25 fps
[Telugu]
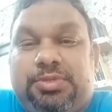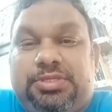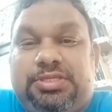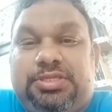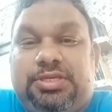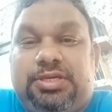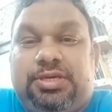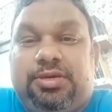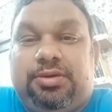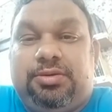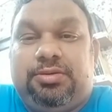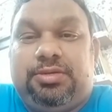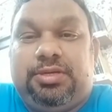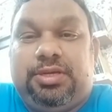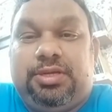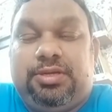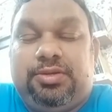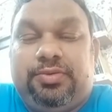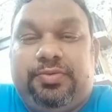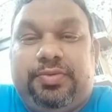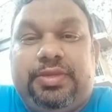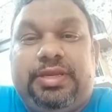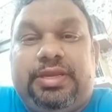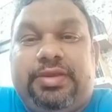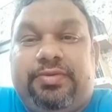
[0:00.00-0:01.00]
బిజీగా
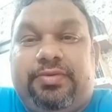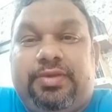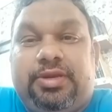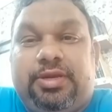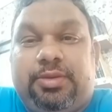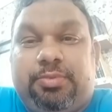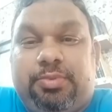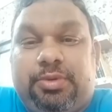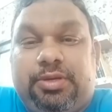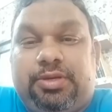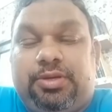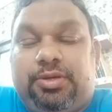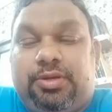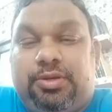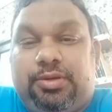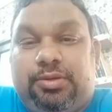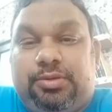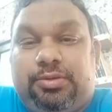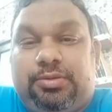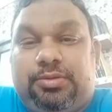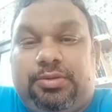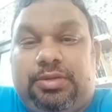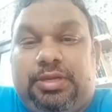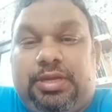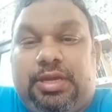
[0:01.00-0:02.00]
ఉన్నాను వేరే వేరే
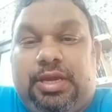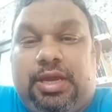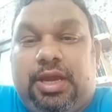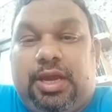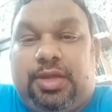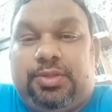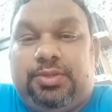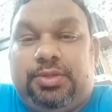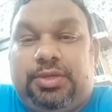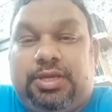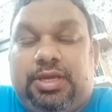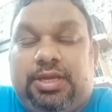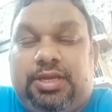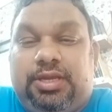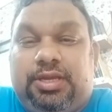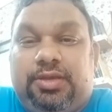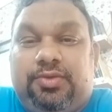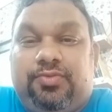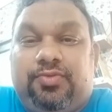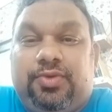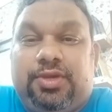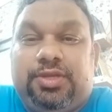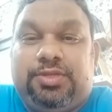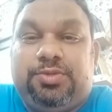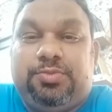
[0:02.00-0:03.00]
పనుల్లో అందుకని
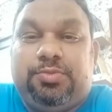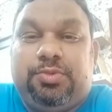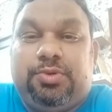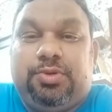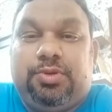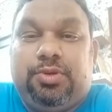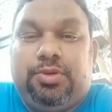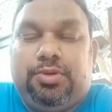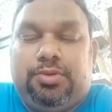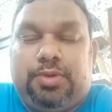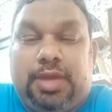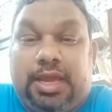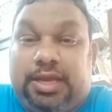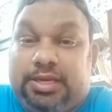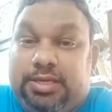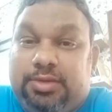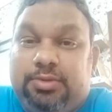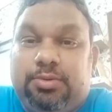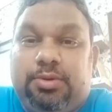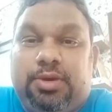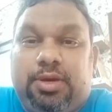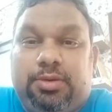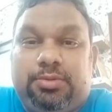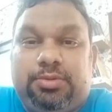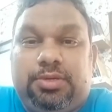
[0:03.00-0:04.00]
ఫేస్బుక్లో
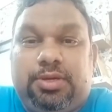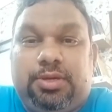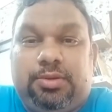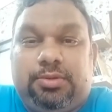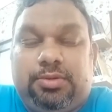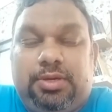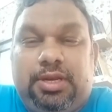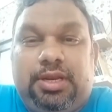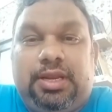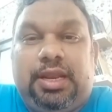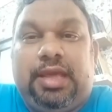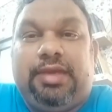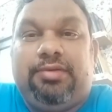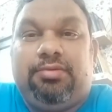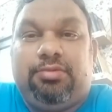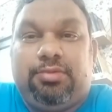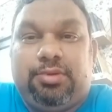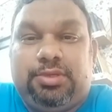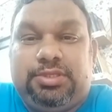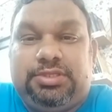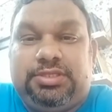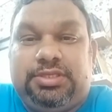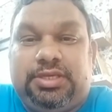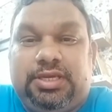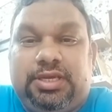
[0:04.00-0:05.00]
యాక్టివ్గా ఉన్నా కూడా
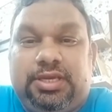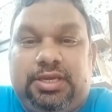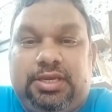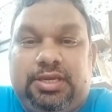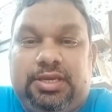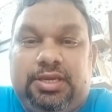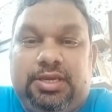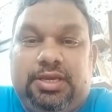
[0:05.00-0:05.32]
లైవ్కి వచ్చే